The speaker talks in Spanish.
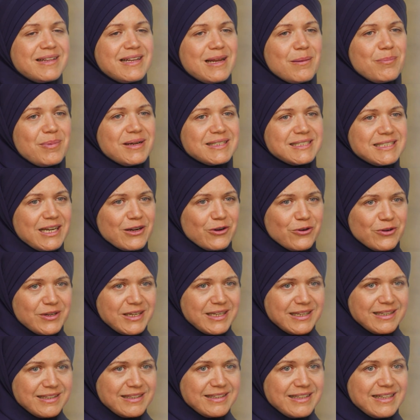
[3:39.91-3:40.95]
la pasea con
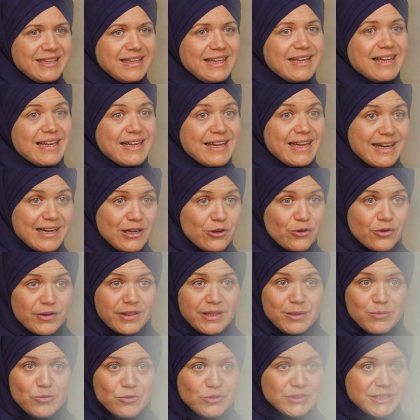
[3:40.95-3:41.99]
él, que
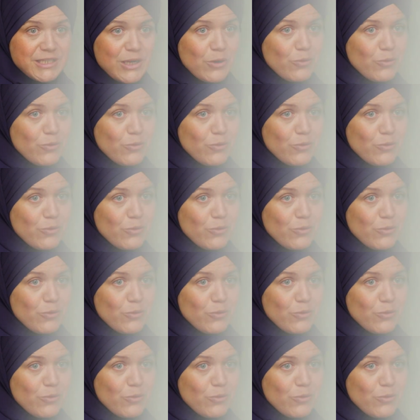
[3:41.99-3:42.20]
recordemos